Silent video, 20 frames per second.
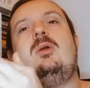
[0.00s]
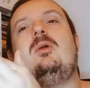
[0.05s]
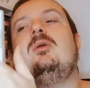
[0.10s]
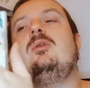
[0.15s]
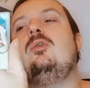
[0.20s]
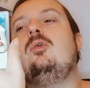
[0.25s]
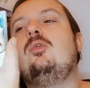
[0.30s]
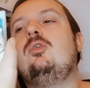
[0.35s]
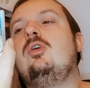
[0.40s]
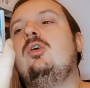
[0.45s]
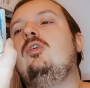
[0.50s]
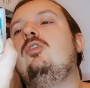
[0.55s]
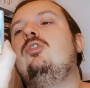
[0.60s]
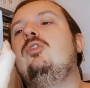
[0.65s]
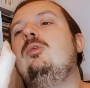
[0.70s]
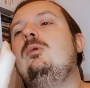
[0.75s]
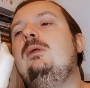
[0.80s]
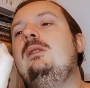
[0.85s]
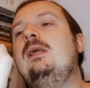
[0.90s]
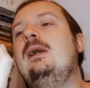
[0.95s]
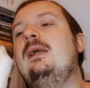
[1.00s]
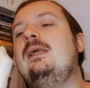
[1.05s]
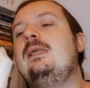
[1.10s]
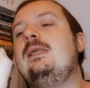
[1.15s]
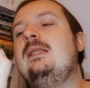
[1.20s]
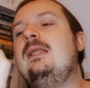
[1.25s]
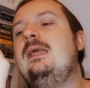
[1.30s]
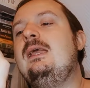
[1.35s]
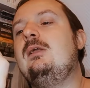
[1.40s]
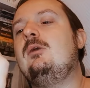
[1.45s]
Donc euh, celui-là, il
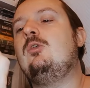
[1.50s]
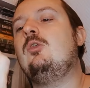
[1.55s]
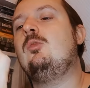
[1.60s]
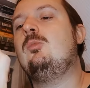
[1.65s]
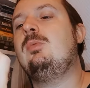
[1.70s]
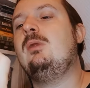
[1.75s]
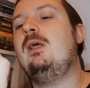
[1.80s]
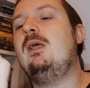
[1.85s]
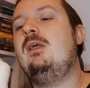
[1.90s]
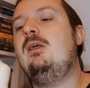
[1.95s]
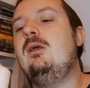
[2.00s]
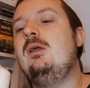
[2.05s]
est complet.